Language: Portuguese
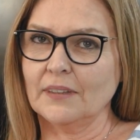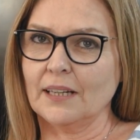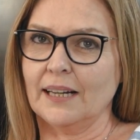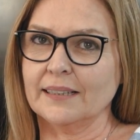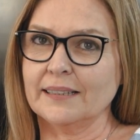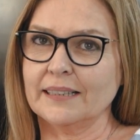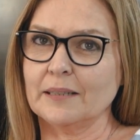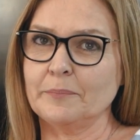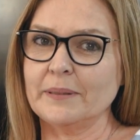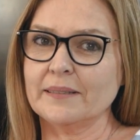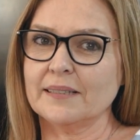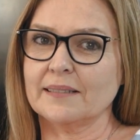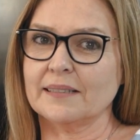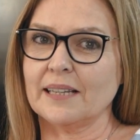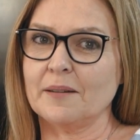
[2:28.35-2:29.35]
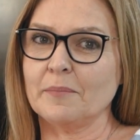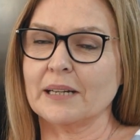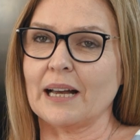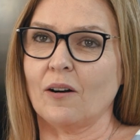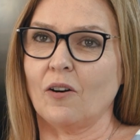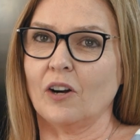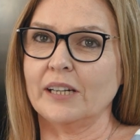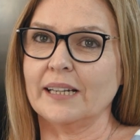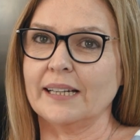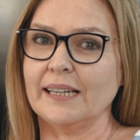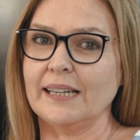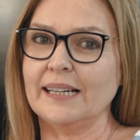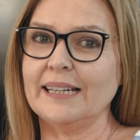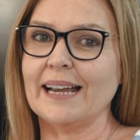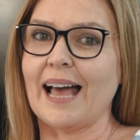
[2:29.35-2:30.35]
a terapia sistêmica olha
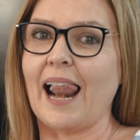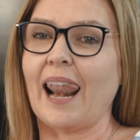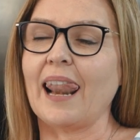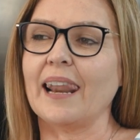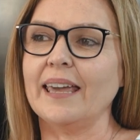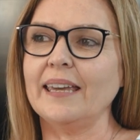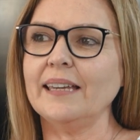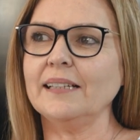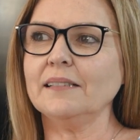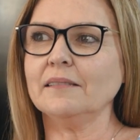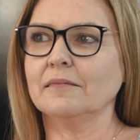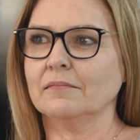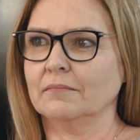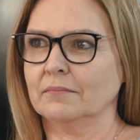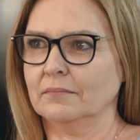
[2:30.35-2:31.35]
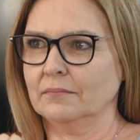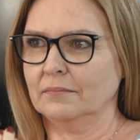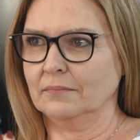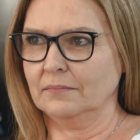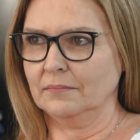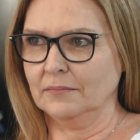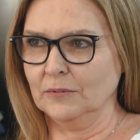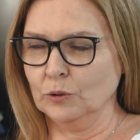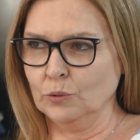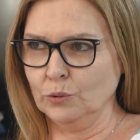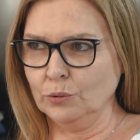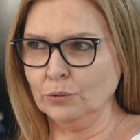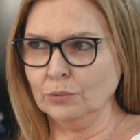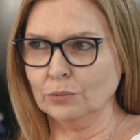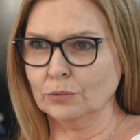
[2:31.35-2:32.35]
ele além
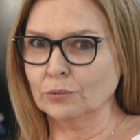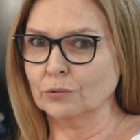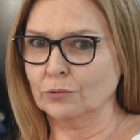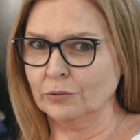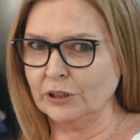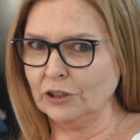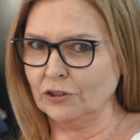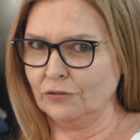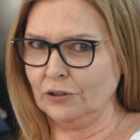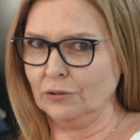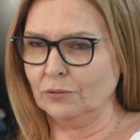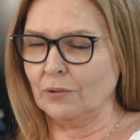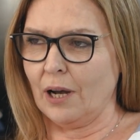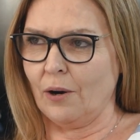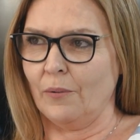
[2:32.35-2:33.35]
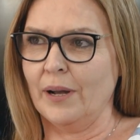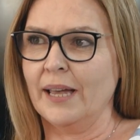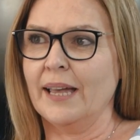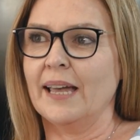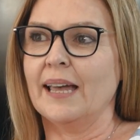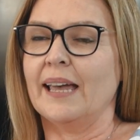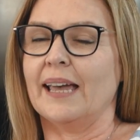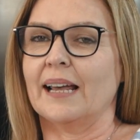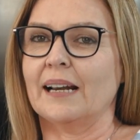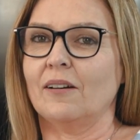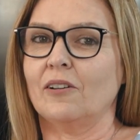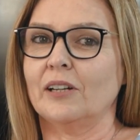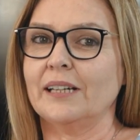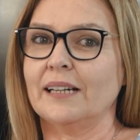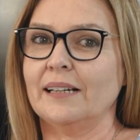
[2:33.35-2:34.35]
do, do individual.
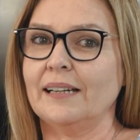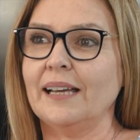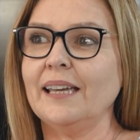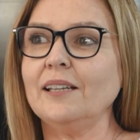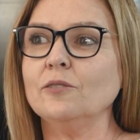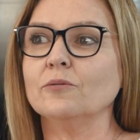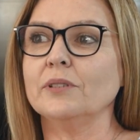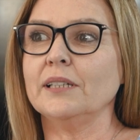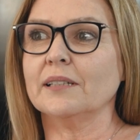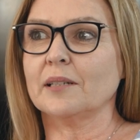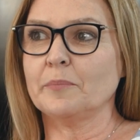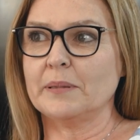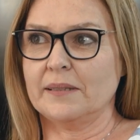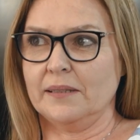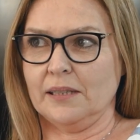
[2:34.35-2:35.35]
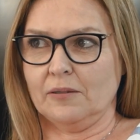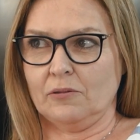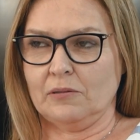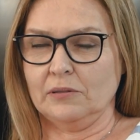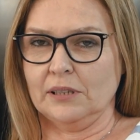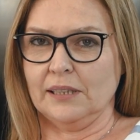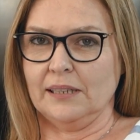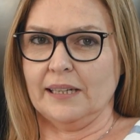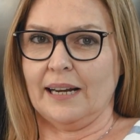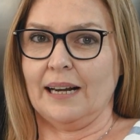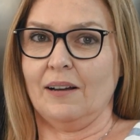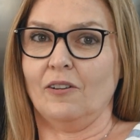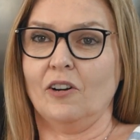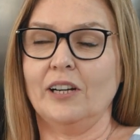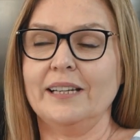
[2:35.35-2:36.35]
Ela olha além do intrapsíquico dele,
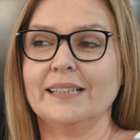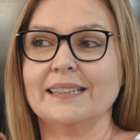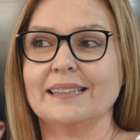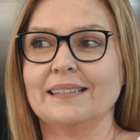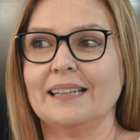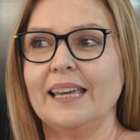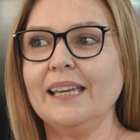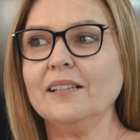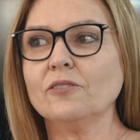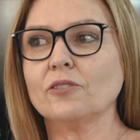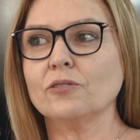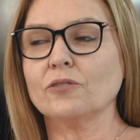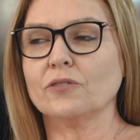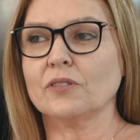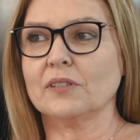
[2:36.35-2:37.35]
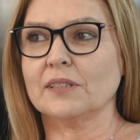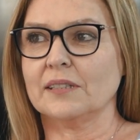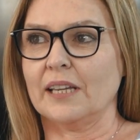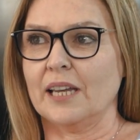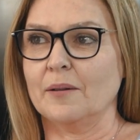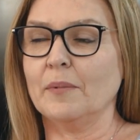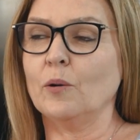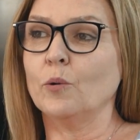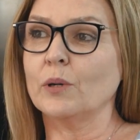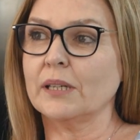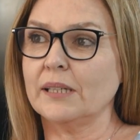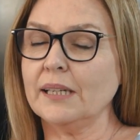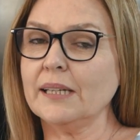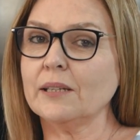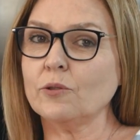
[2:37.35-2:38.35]
ela olha dentro do sistema, o
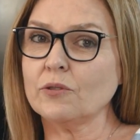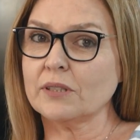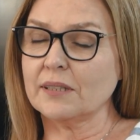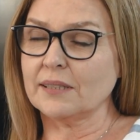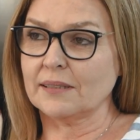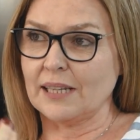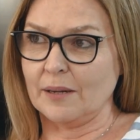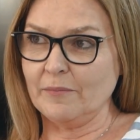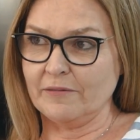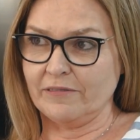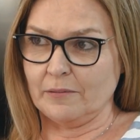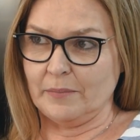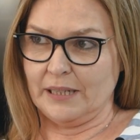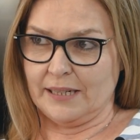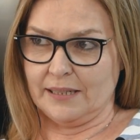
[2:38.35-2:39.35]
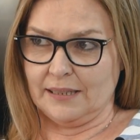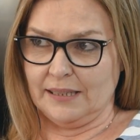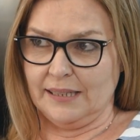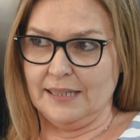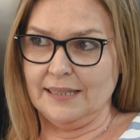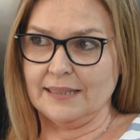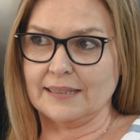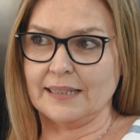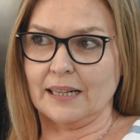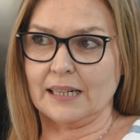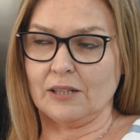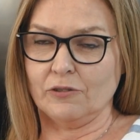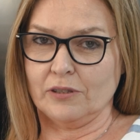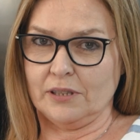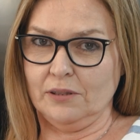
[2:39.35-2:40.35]
que, que o sistema familiar dele está
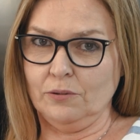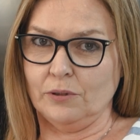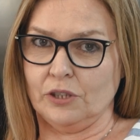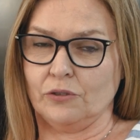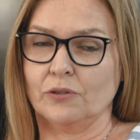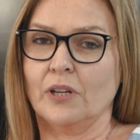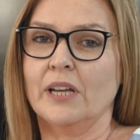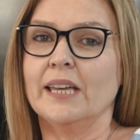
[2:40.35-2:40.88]
causando isso.